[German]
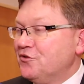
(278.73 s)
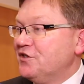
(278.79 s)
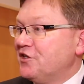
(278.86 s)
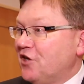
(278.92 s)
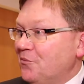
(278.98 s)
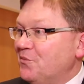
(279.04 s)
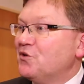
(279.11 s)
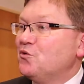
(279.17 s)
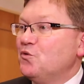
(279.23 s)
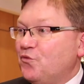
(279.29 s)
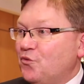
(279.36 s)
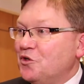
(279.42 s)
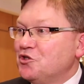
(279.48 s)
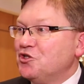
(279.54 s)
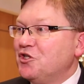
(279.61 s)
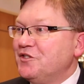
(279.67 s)
und ich kann mir gut
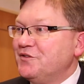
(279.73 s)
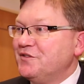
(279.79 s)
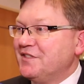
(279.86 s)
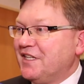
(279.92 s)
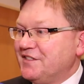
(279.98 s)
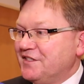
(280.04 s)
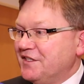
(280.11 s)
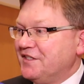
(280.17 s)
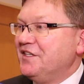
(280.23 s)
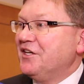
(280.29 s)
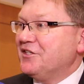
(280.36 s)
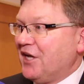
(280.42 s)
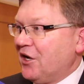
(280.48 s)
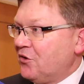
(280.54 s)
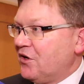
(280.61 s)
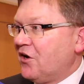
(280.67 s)
vorstellen, dass ich hier
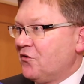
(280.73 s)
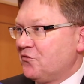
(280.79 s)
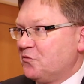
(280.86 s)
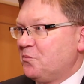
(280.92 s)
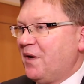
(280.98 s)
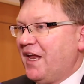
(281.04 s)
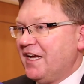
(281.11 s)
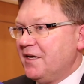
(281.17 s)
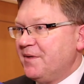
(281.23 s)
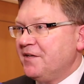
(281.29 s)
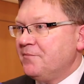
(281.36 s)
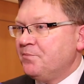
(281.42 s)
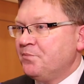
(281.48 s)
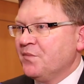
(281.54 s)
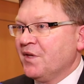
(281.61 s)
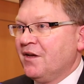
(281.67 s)
dauerhaft bleibe.